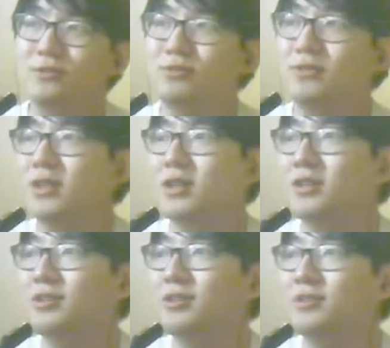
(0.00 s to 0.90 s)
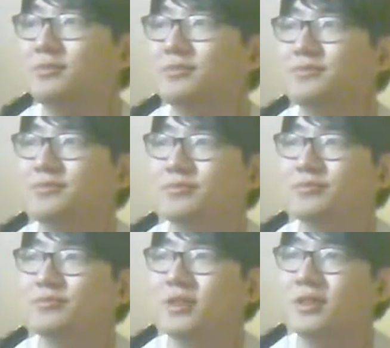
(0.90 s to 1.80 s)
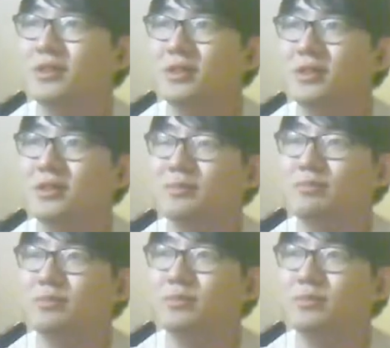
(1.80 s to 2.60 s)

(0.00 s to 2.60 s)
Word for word: 군대를 가서 이제